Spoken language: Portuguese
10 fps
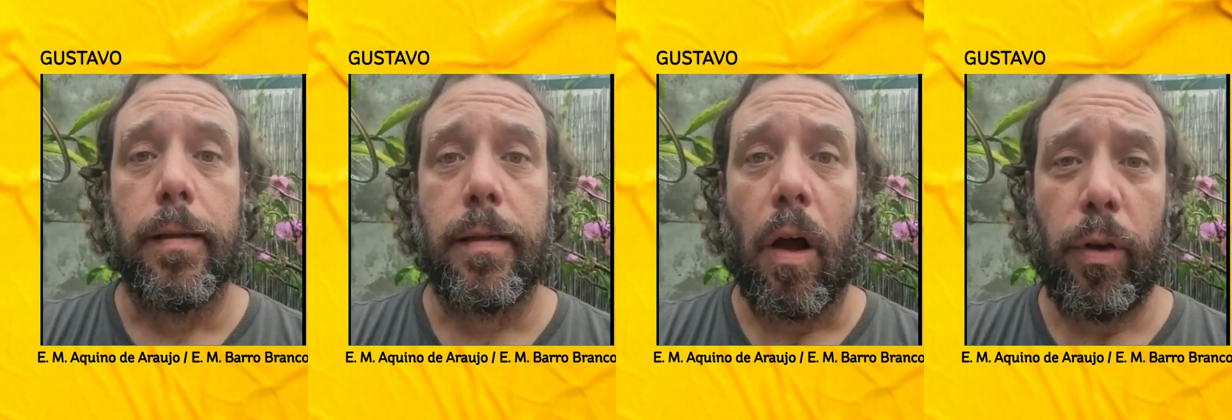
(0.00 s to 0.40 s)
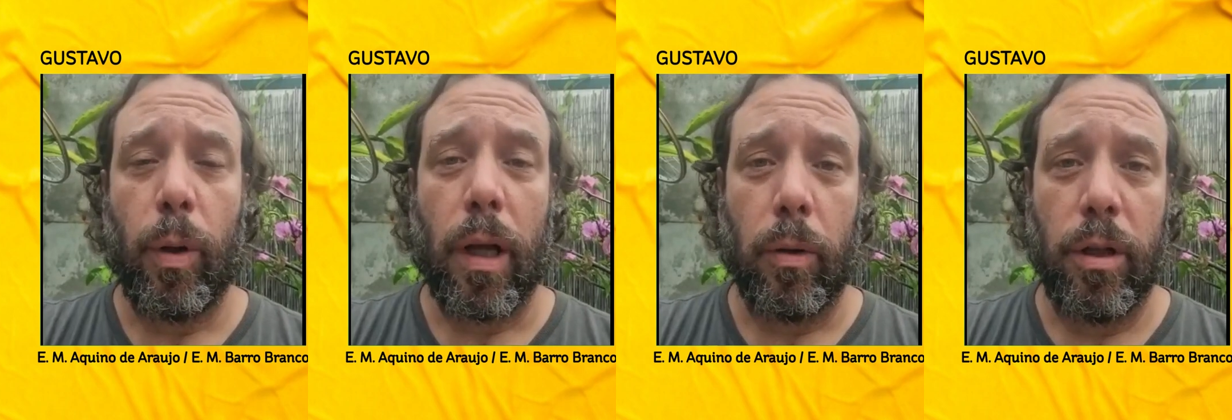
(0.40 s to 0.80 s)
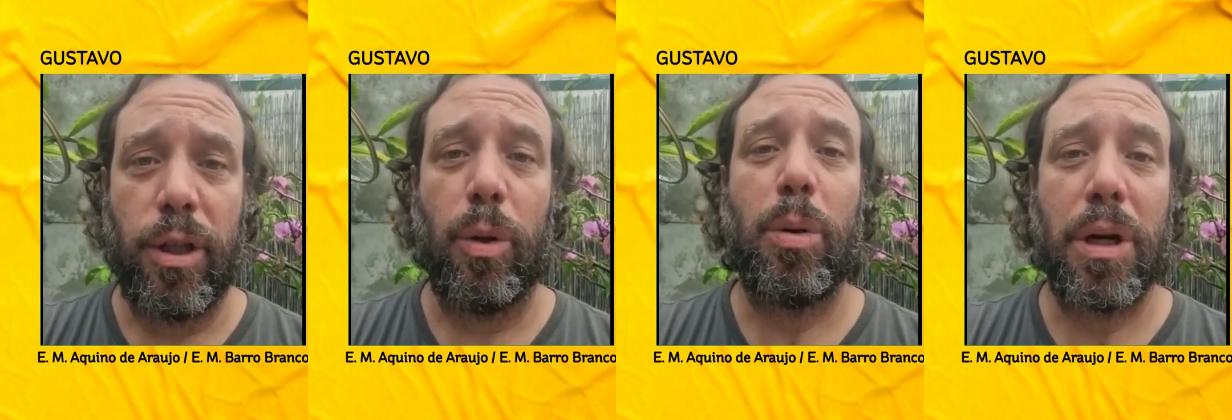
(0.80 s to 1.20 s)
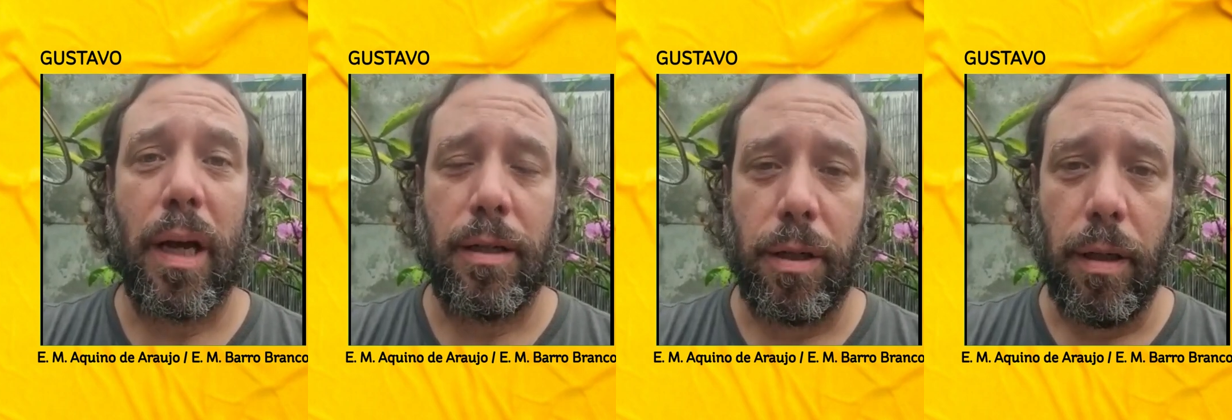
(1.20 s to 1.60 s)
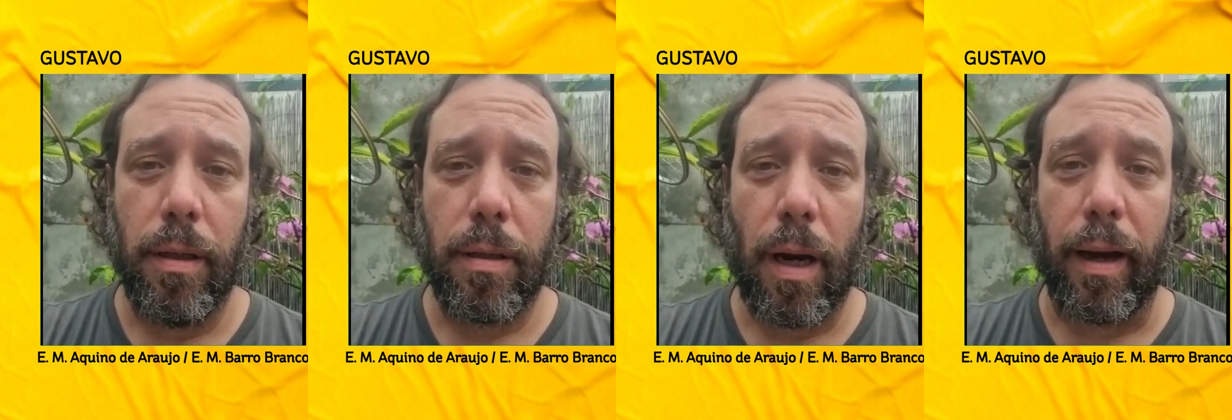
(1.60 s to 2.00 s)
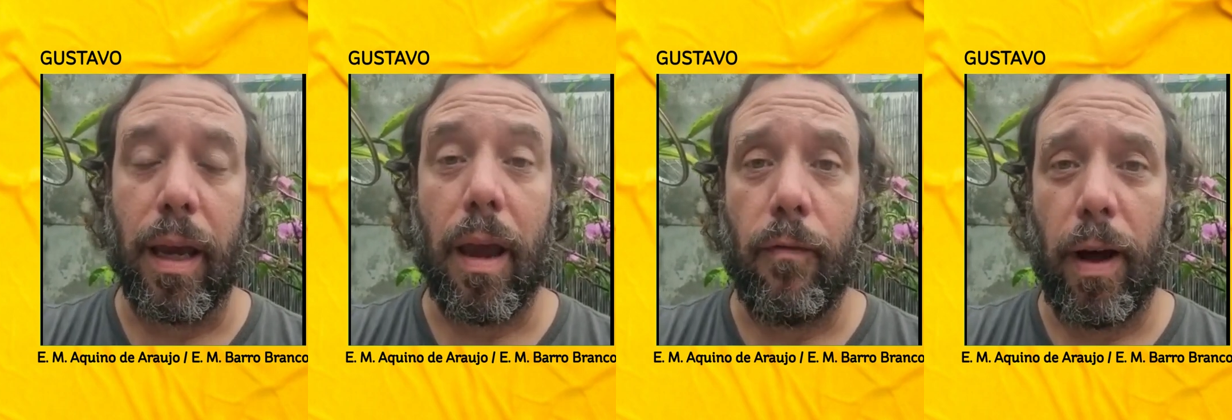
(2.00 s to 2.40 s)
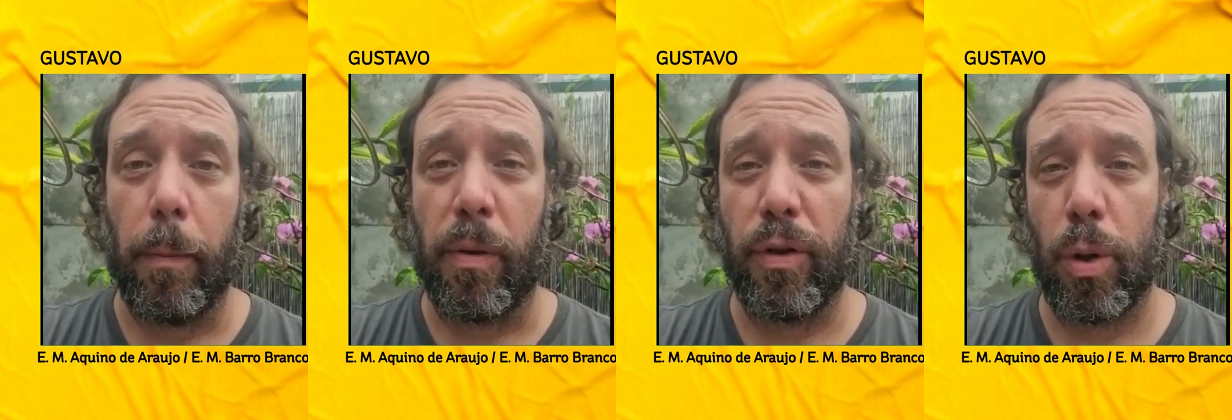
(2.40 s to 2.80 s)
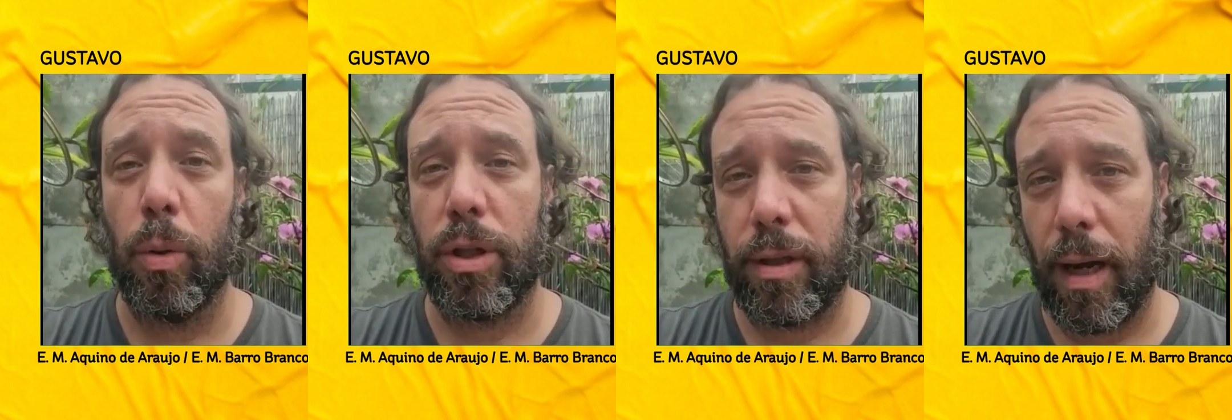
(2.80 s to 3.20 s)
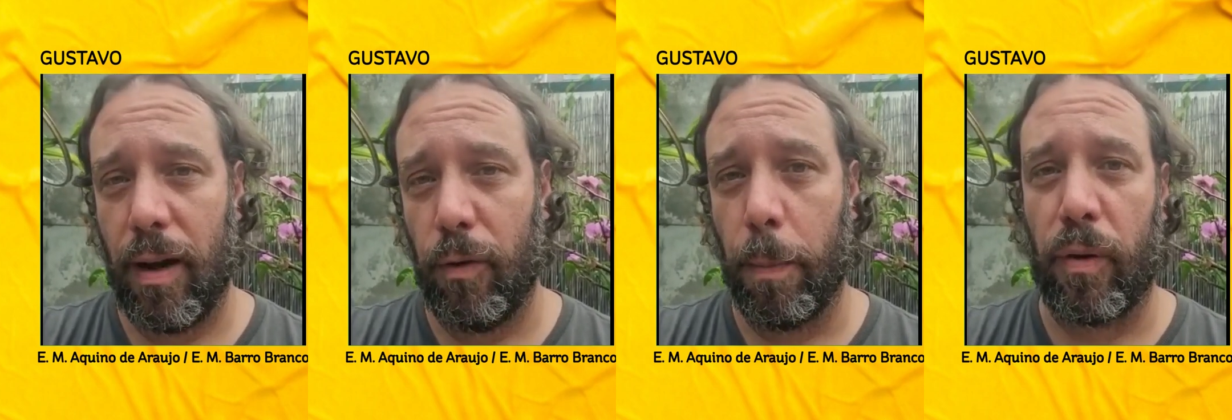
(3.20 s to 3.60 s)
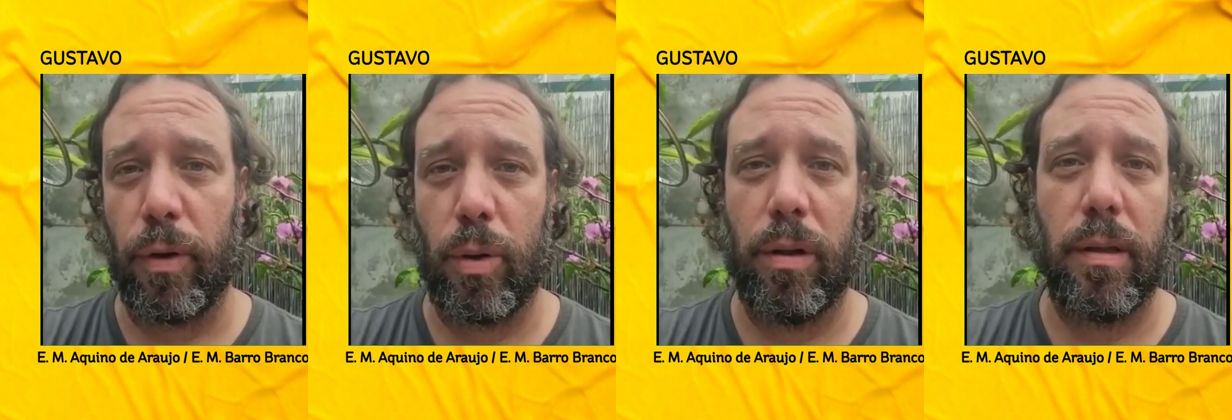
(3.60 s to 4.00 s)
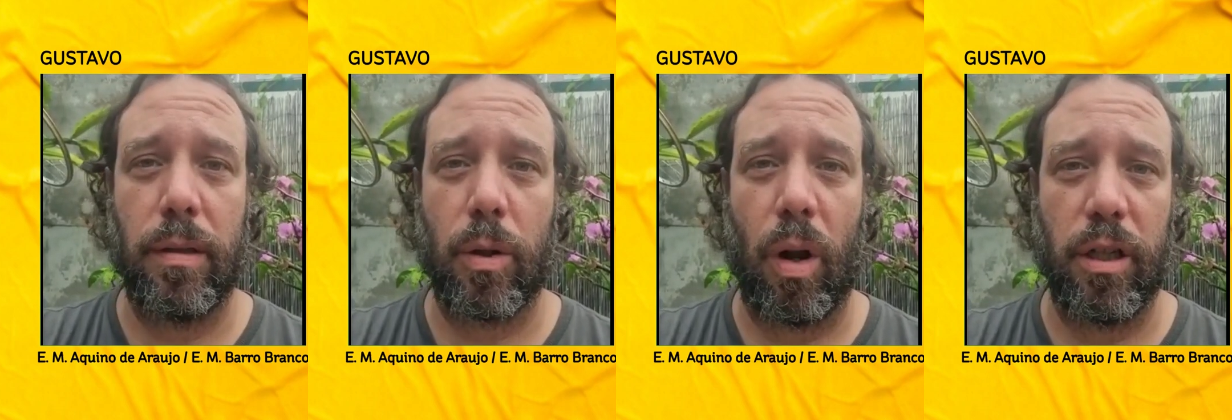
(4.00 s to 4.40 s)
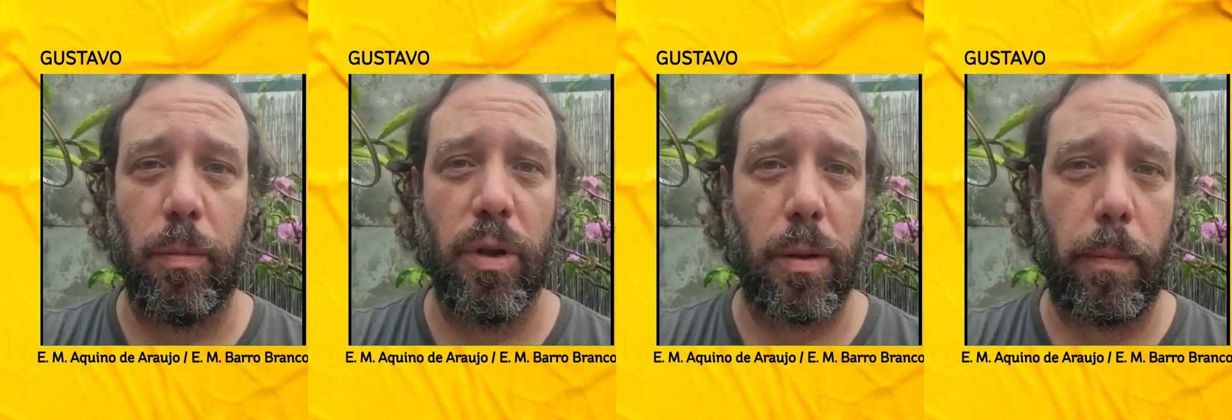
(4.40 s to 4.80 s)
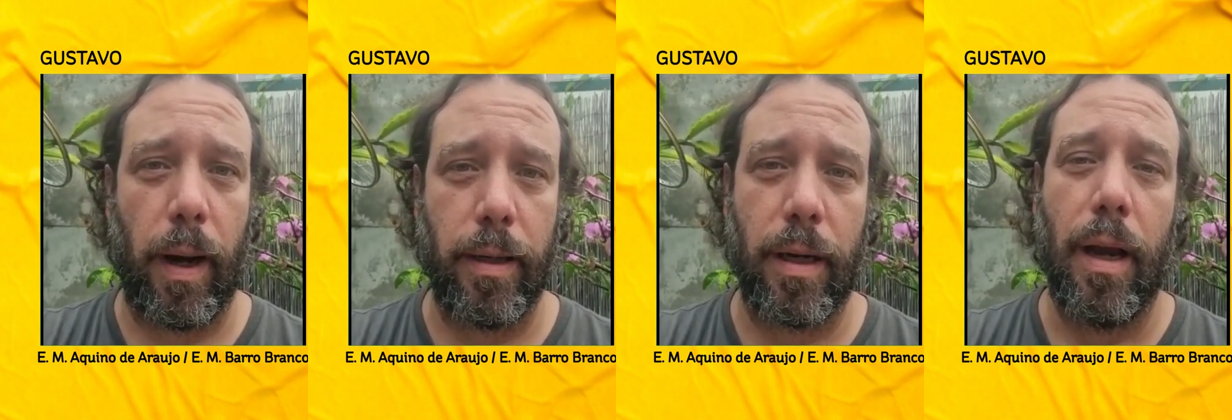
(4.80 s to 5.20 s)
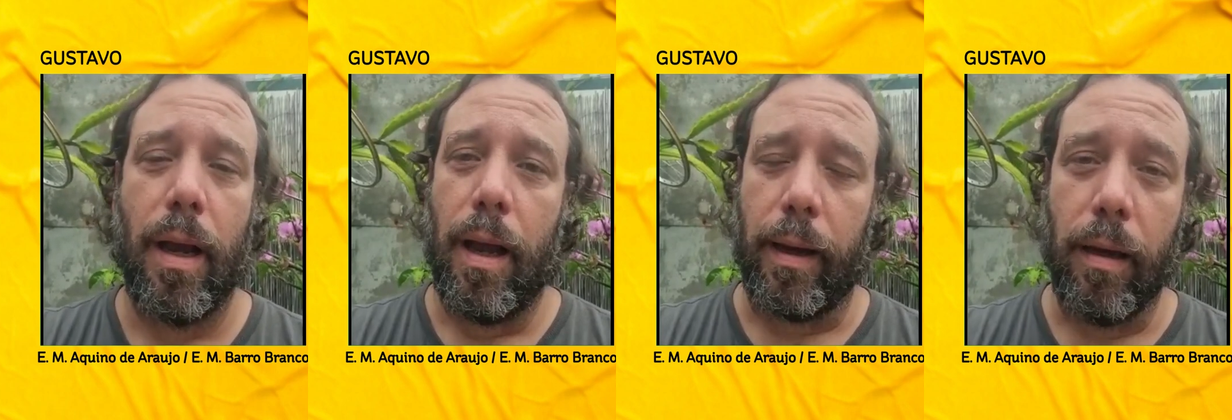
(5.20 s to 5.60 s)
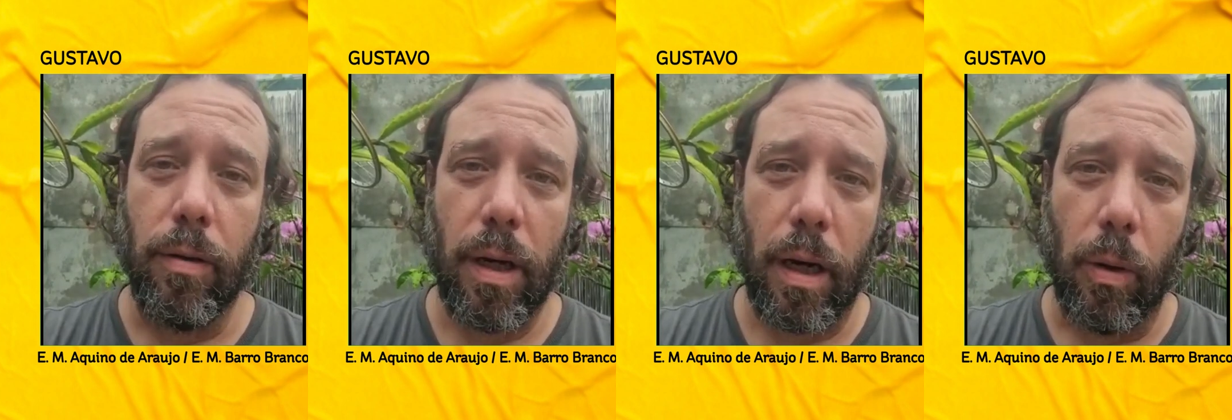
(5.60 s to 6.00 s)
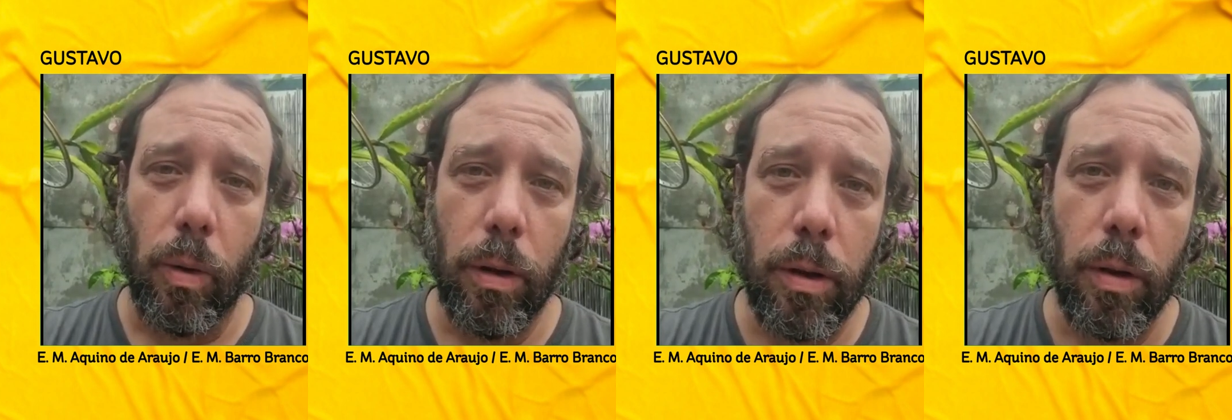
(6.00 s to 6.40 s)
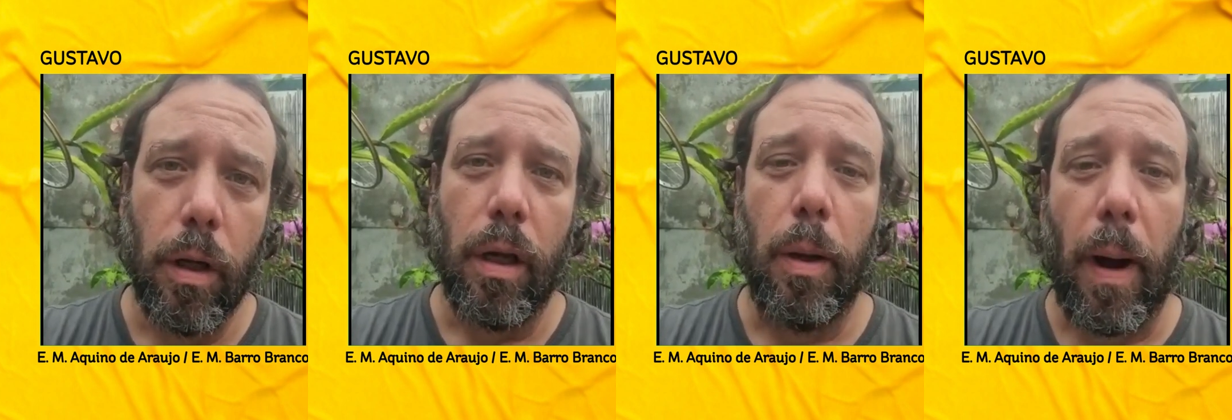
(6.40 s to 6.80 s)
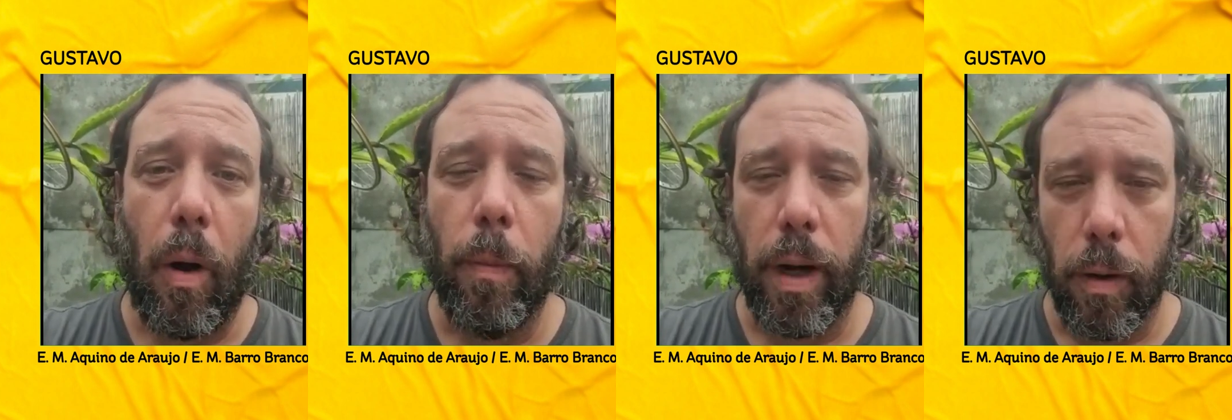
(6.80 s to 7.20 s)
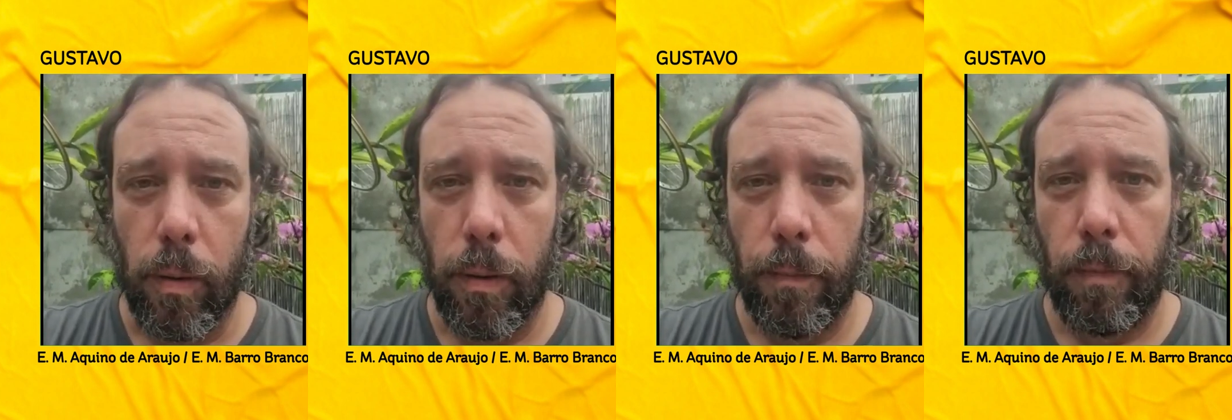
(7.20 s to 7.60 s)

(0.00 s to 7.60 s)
Salve educadores de Duque de Caxias, aqui quem fala é o professor Gustavo, professor das escolas municipais aqui no Jaraújo e Barro Branco.